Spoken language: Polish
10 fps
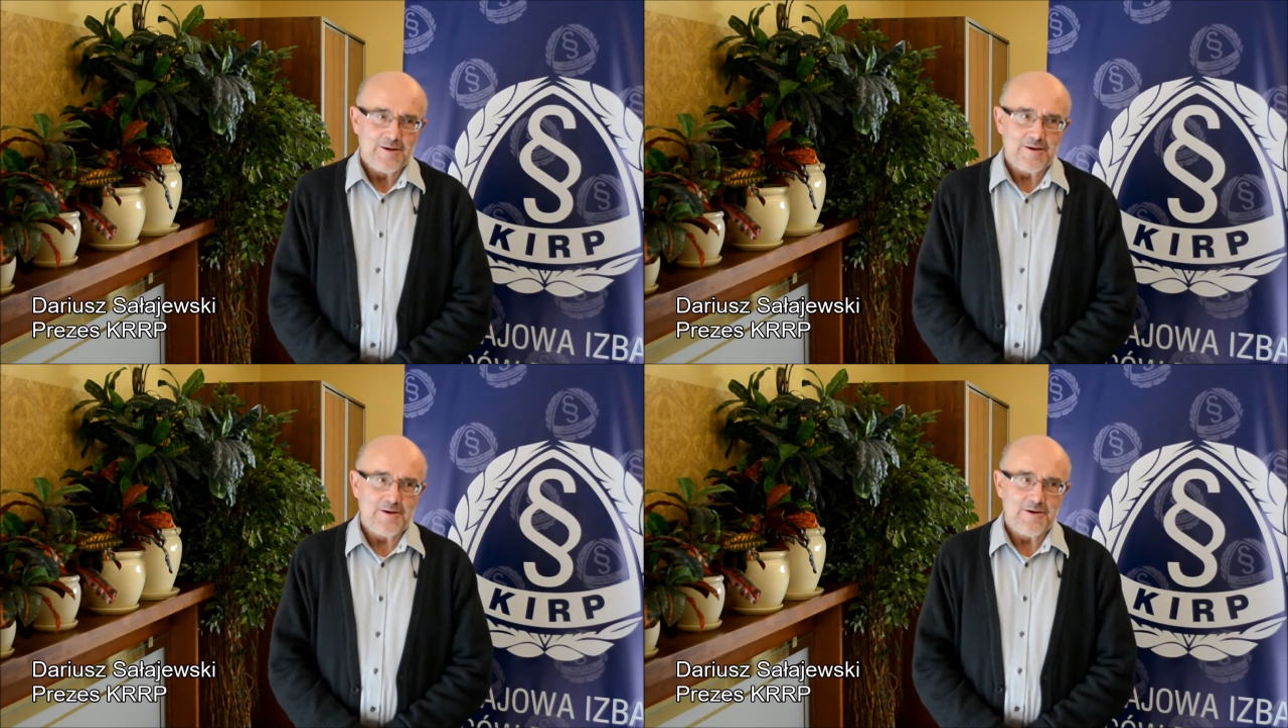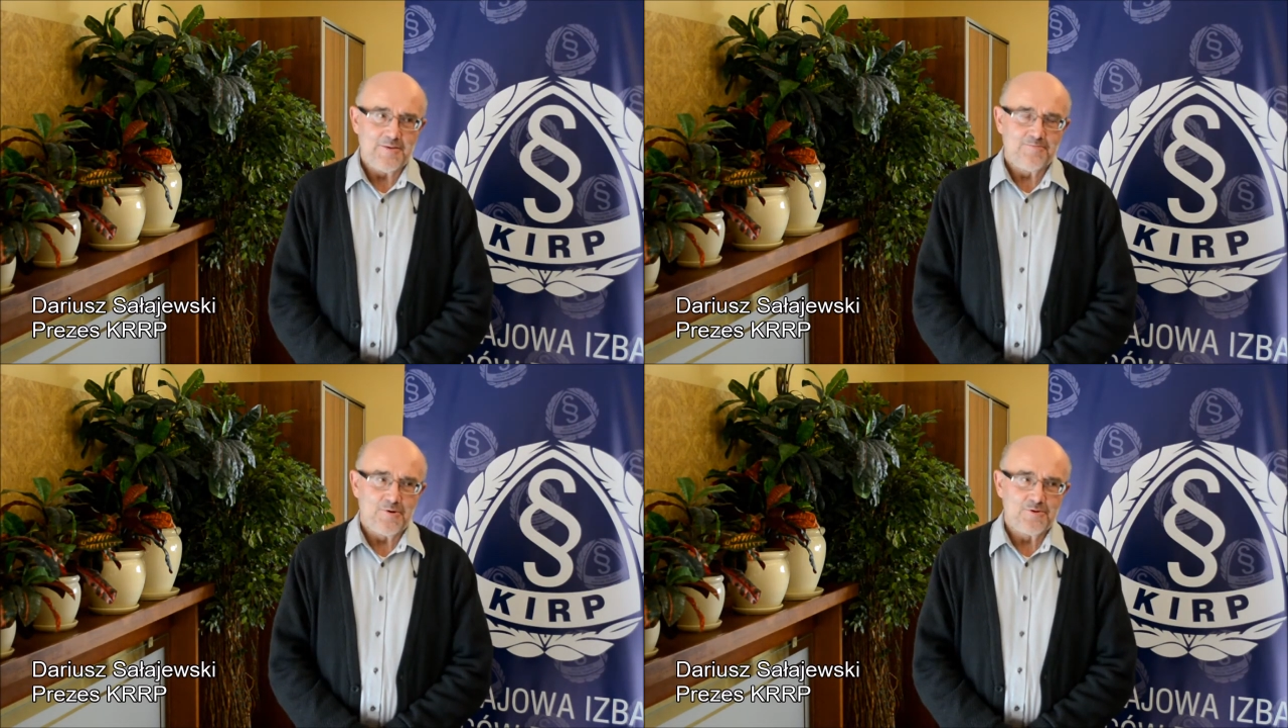
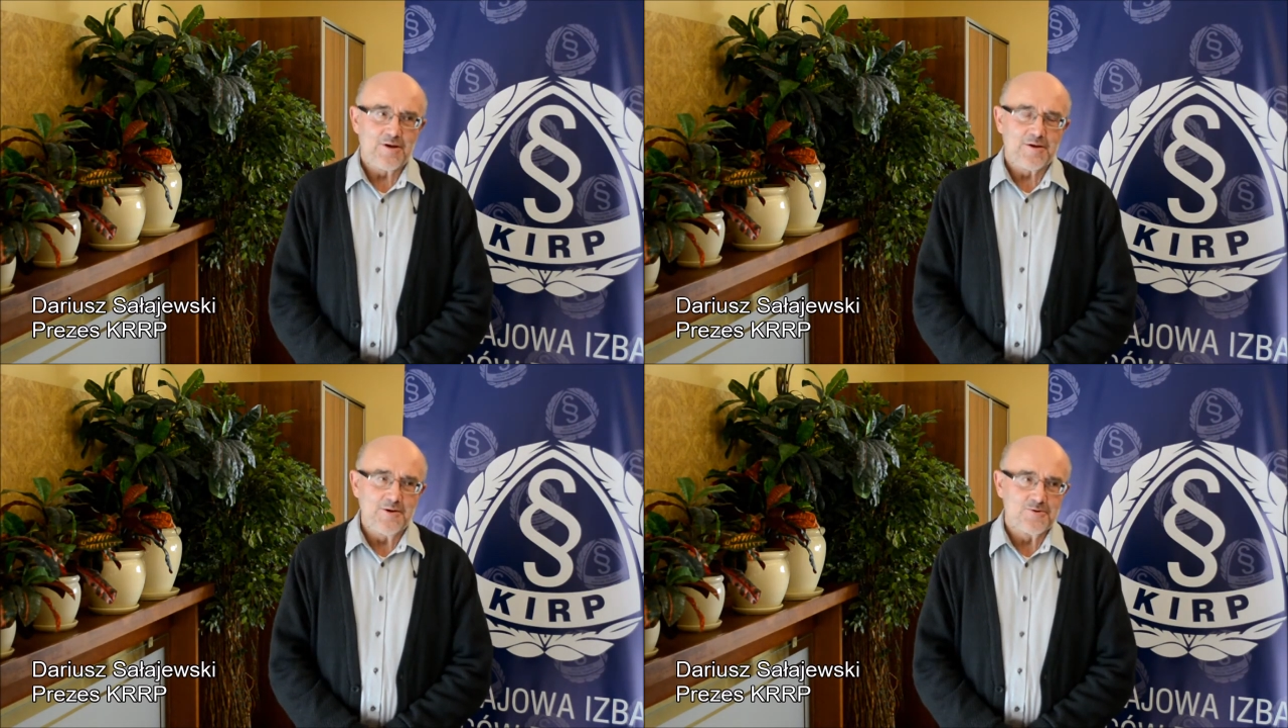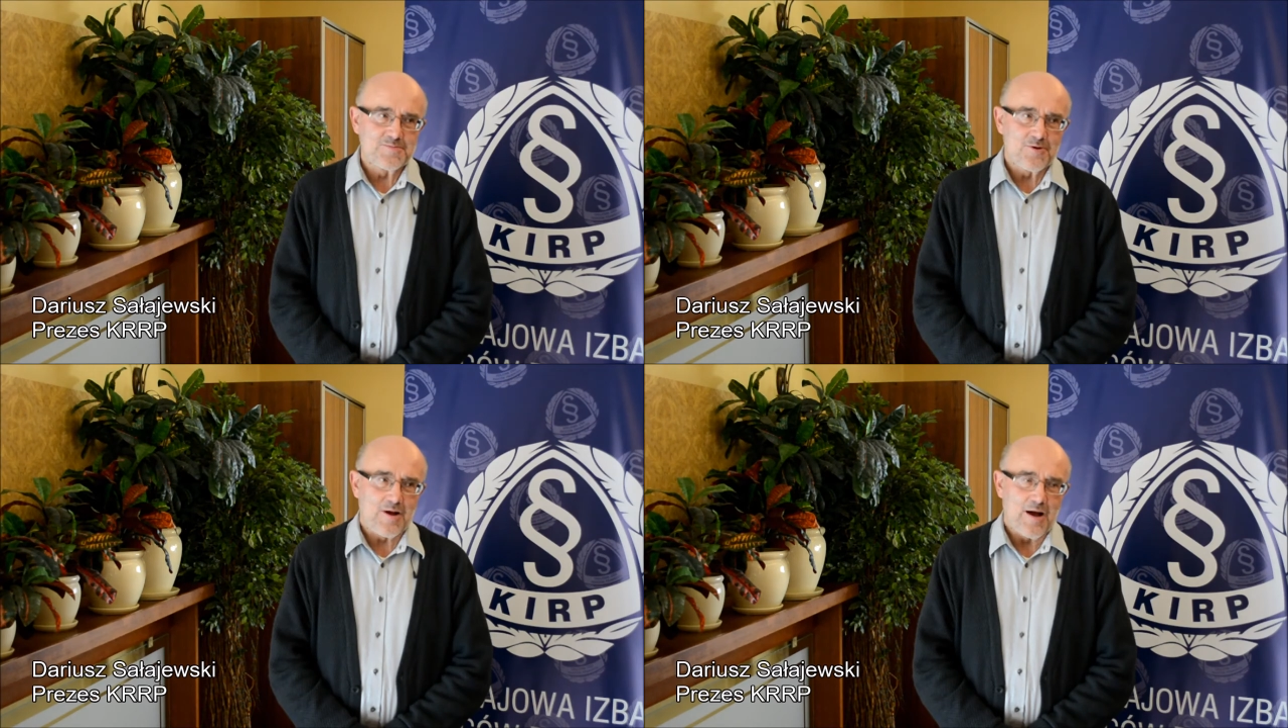I po tych kilku
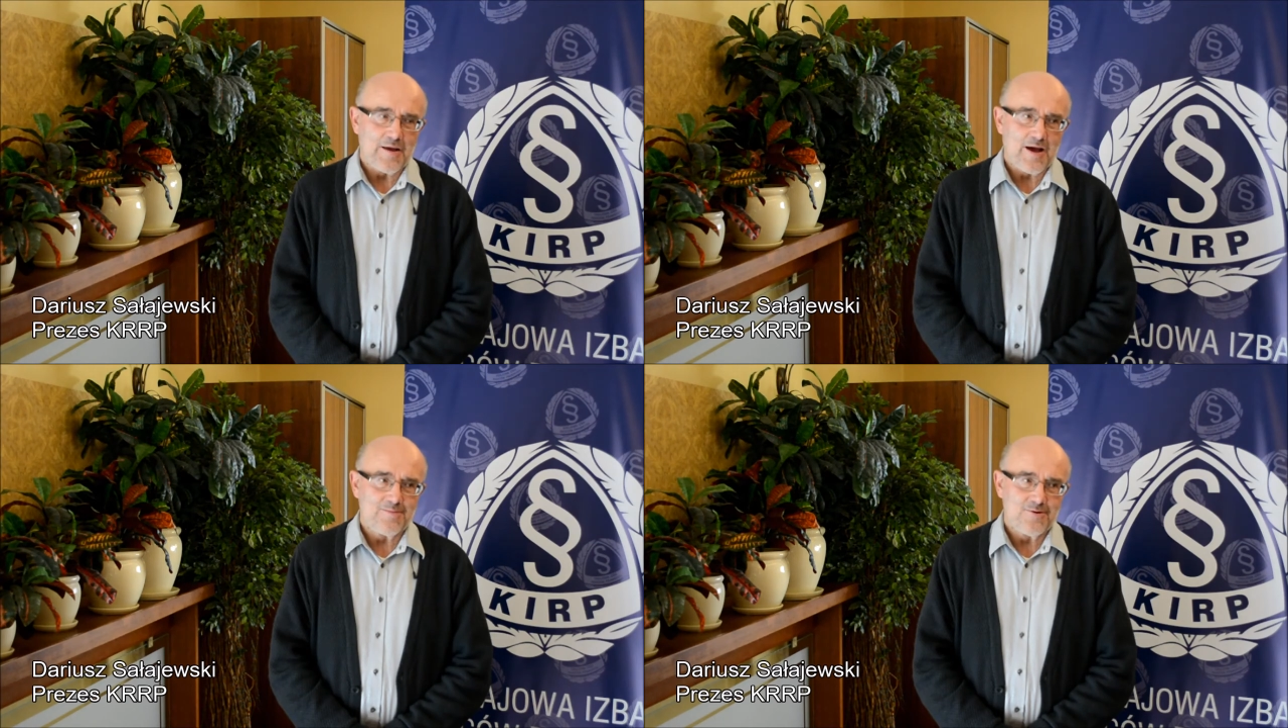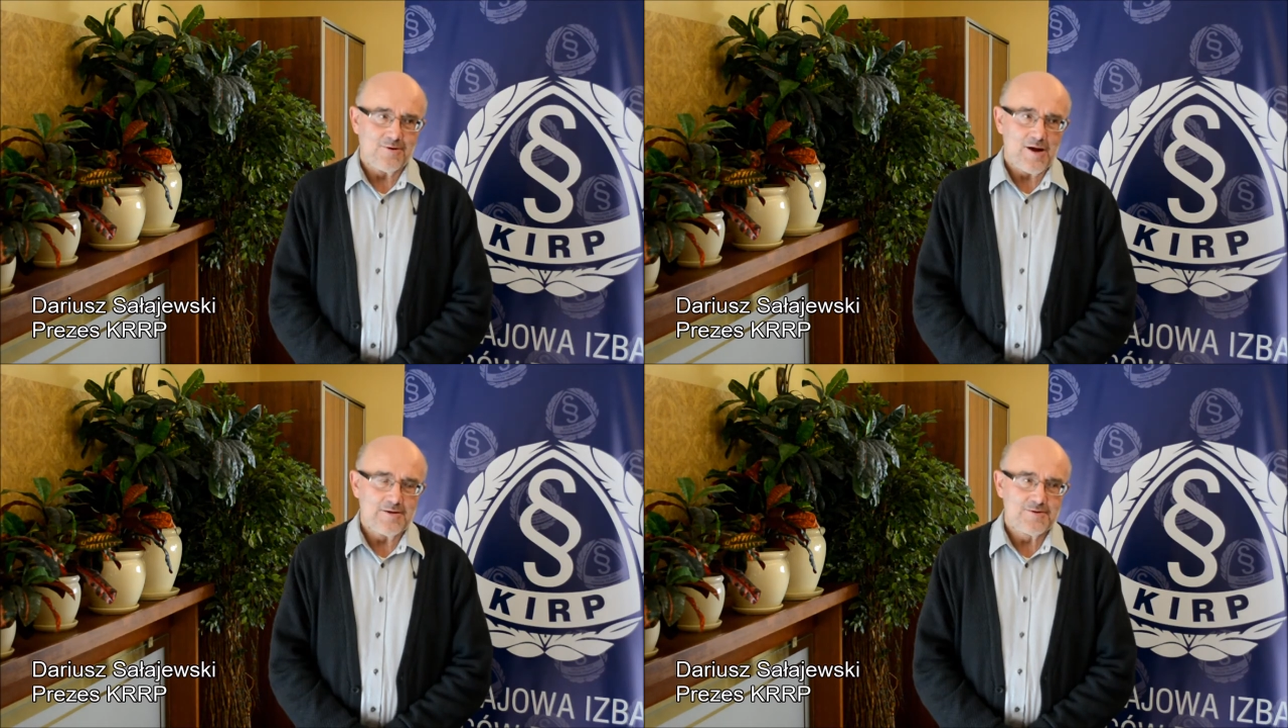spotkaniach,
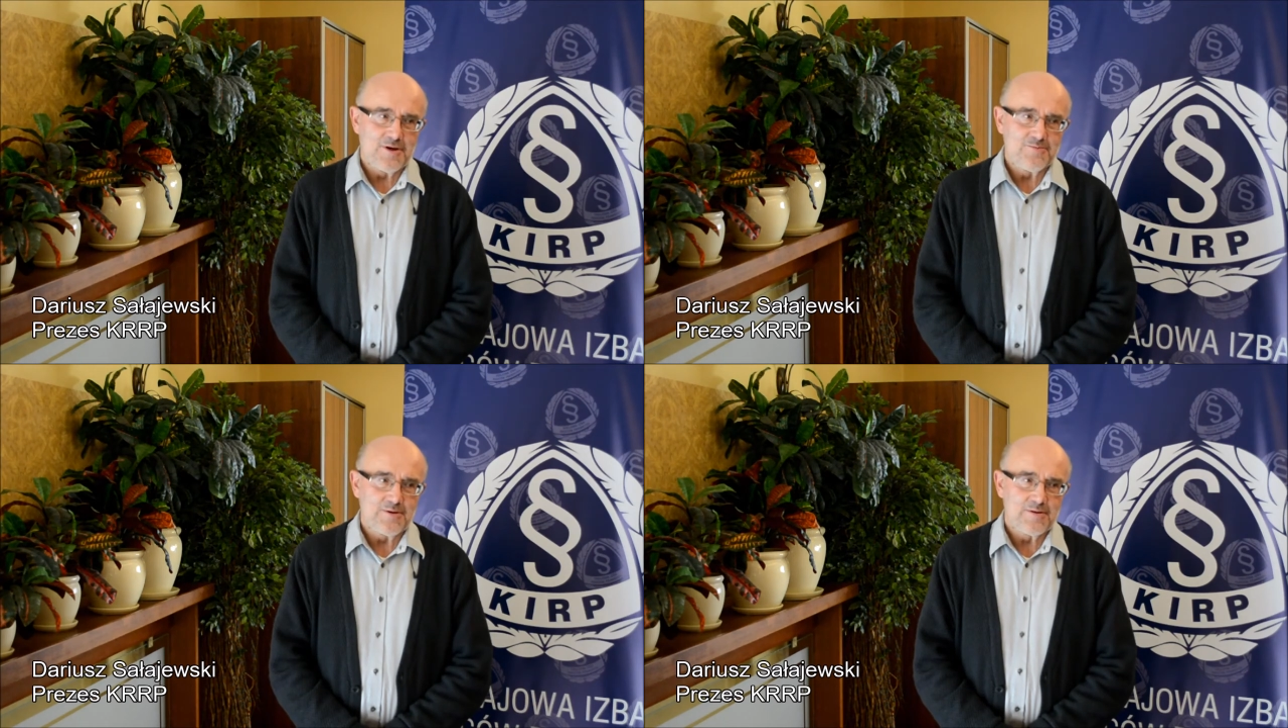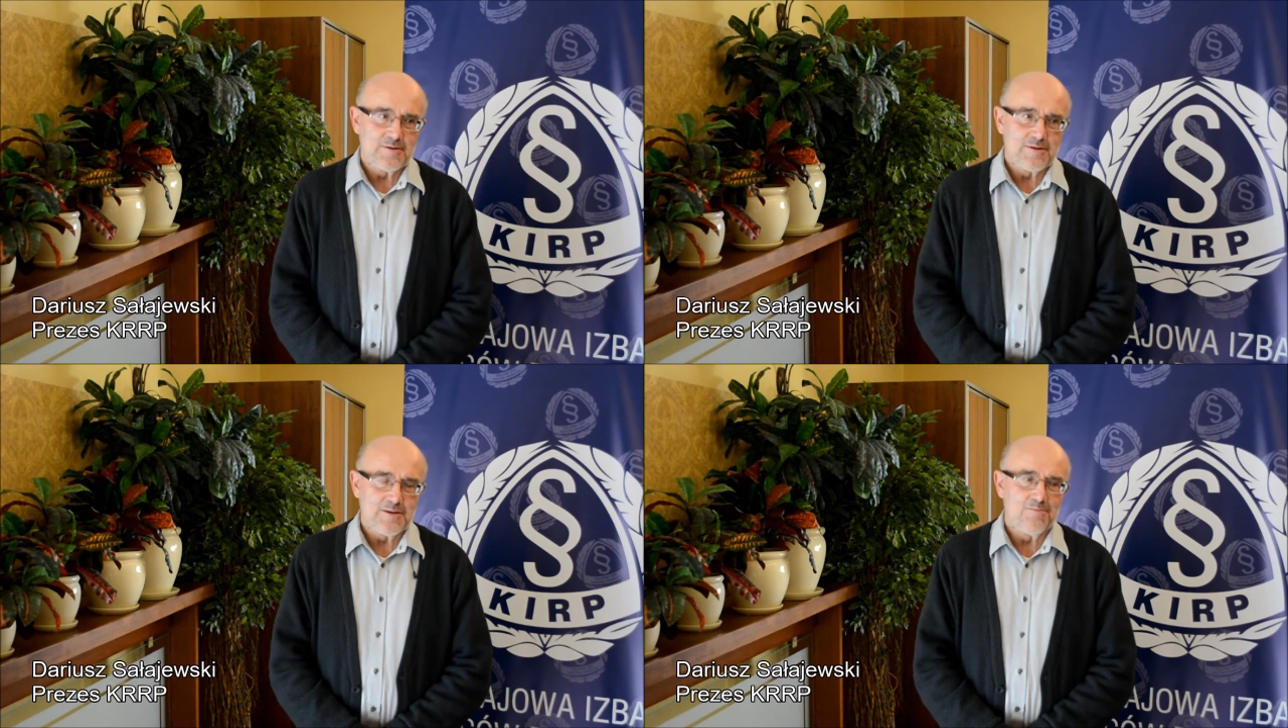bo realizujemy
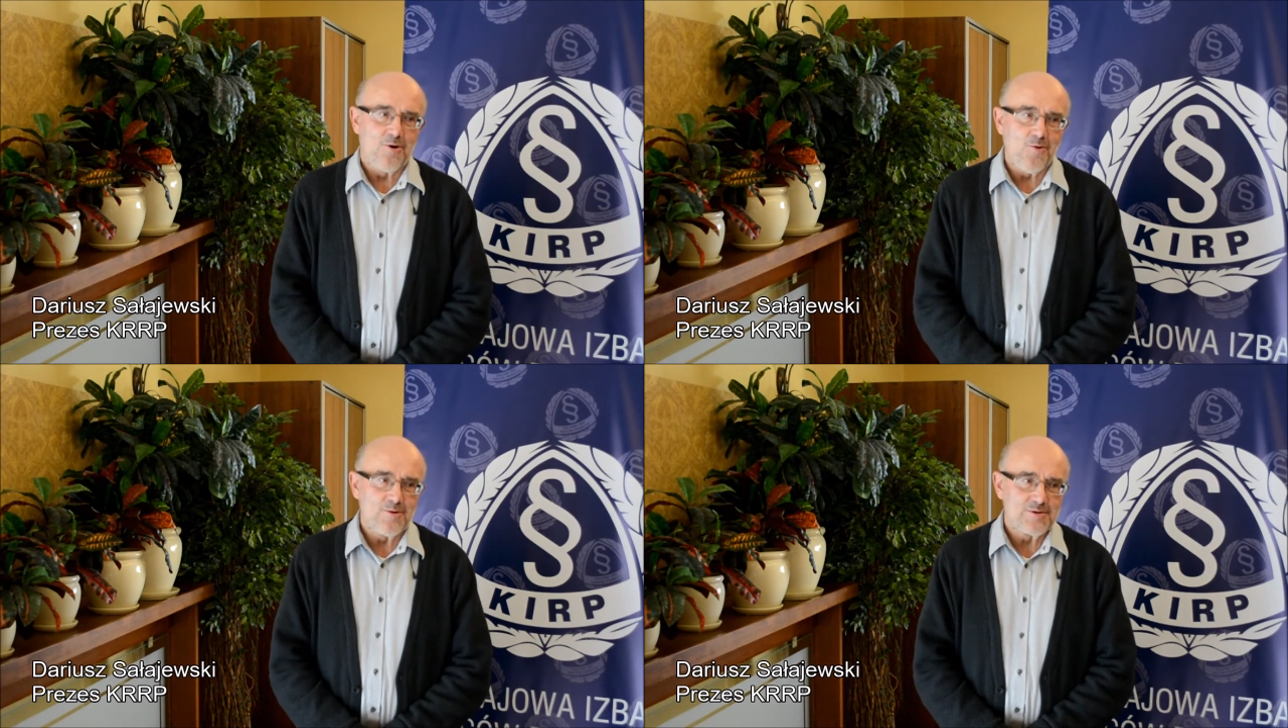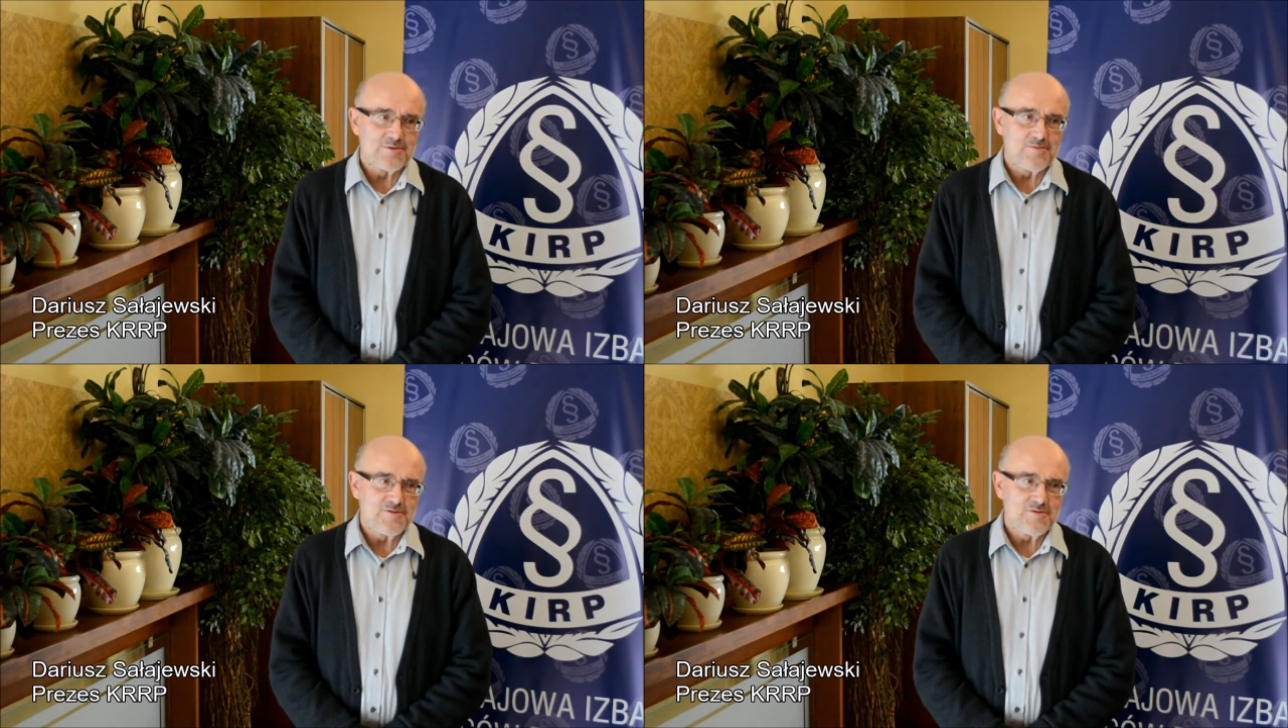ten pomysł,